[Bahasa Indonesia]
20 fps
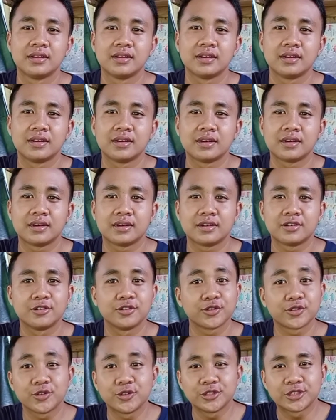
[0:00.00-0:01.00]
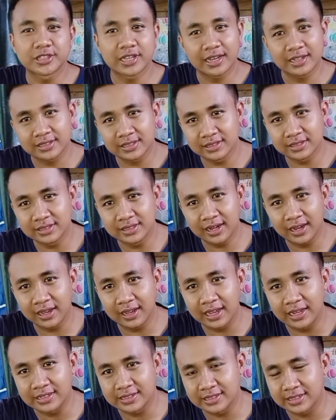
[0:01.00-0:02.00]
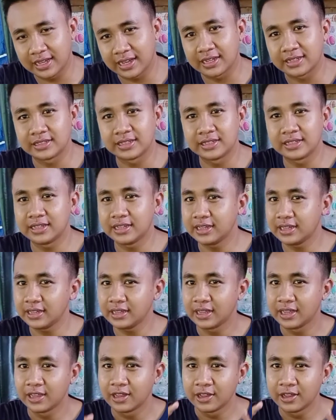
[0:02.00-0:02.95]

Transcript: uh, untuk usaha sendiri guys ya Jadi